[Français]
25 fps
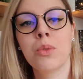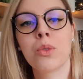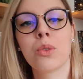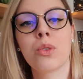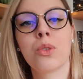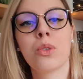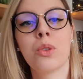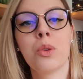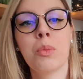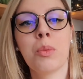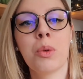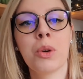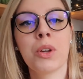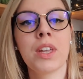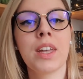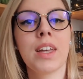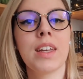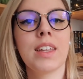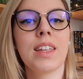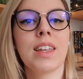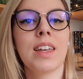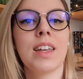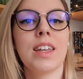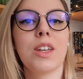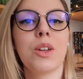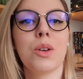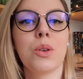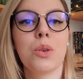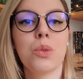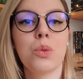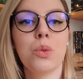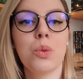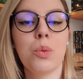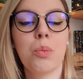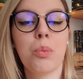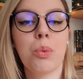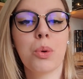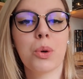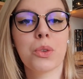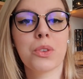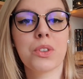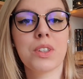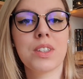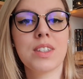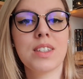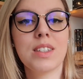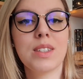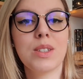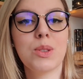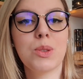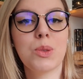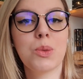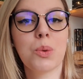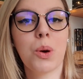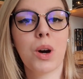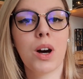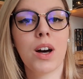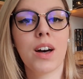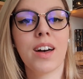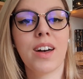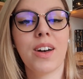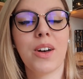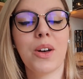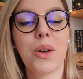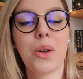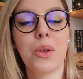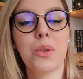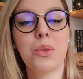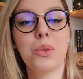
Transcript: Donc ce mangaka est connu pour ses histoires euh,